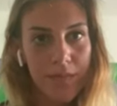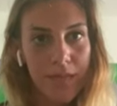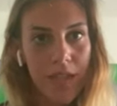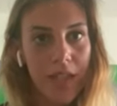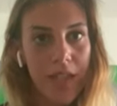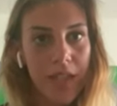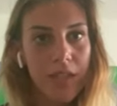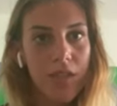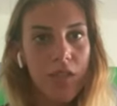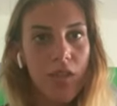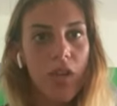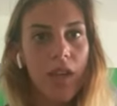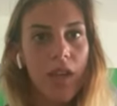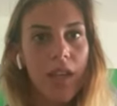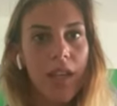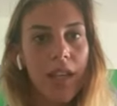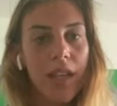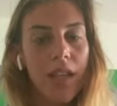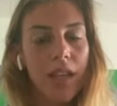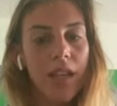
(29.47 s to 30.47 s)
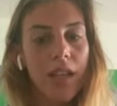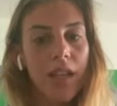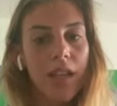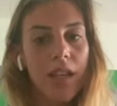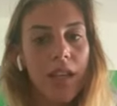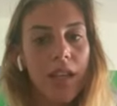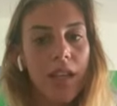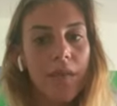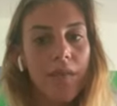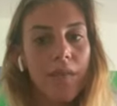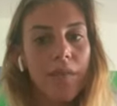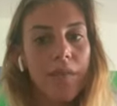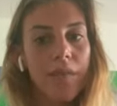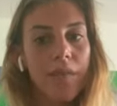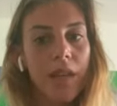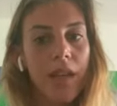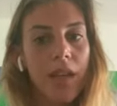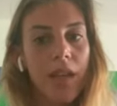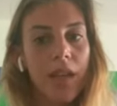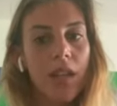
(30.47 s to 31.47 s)
che giochi
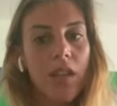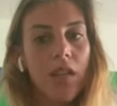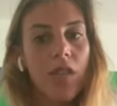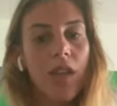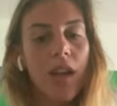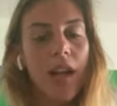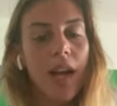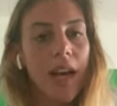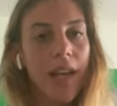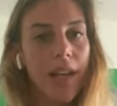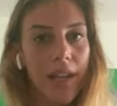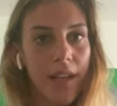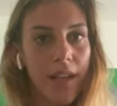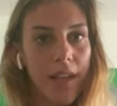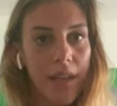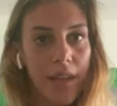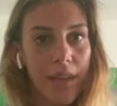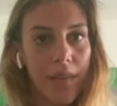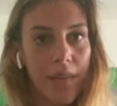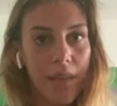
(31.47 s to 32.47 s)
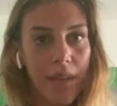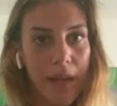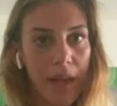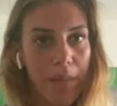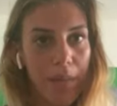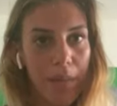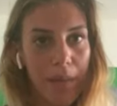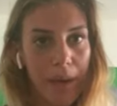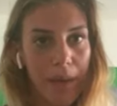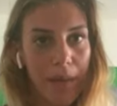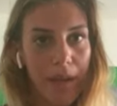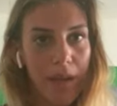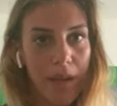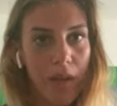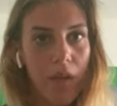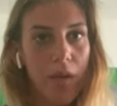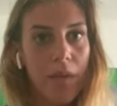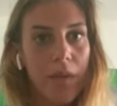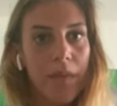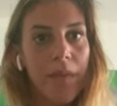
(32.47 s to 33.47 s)
titolare e prima
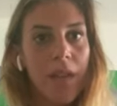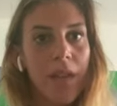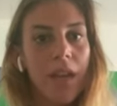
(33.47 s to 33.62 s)
no.